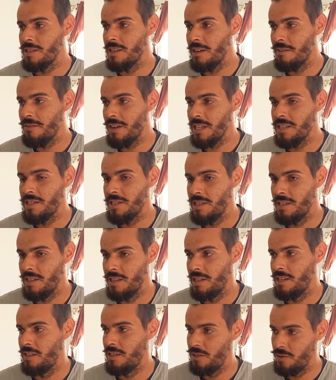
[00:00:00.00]
da
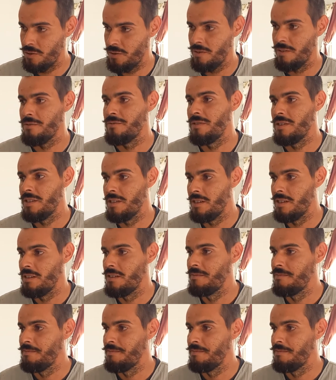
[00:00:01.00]
vacina em sua vida.